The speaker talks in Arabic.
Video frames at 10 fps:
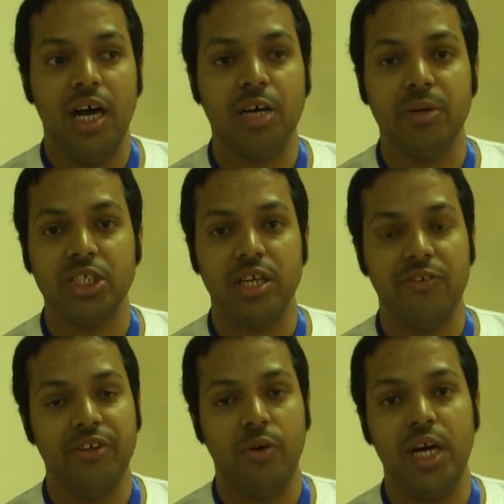أكبر
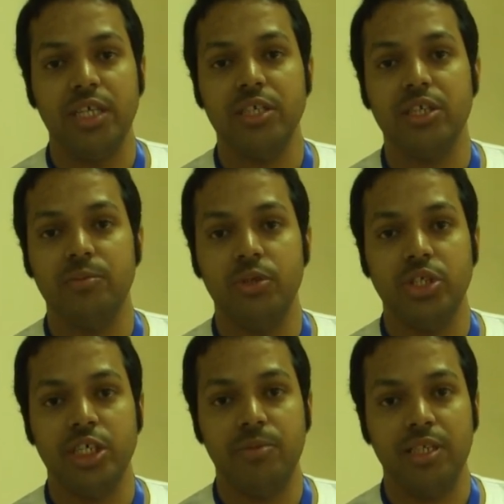شرف إن الواحد يخدم
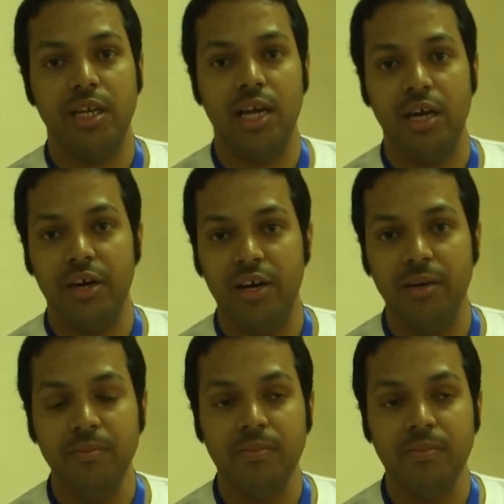حجاج بيت الله الحرام